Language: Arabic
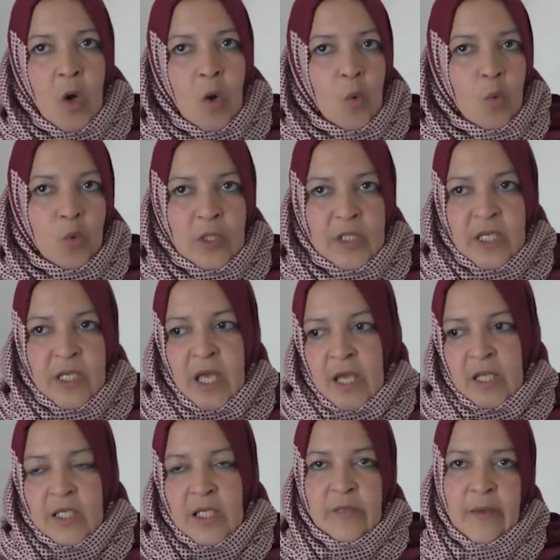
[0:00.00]
ولدي
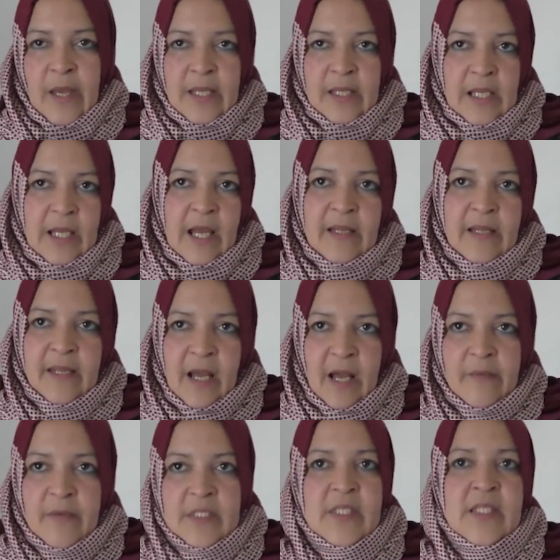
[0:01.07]
هذا هذا اللي عنده
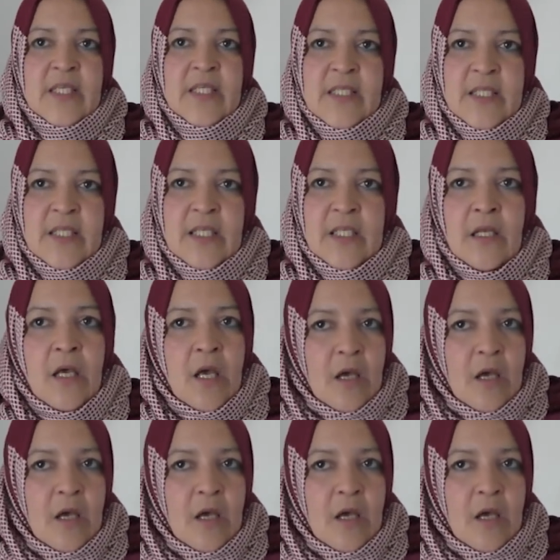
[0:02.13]
تسع سنين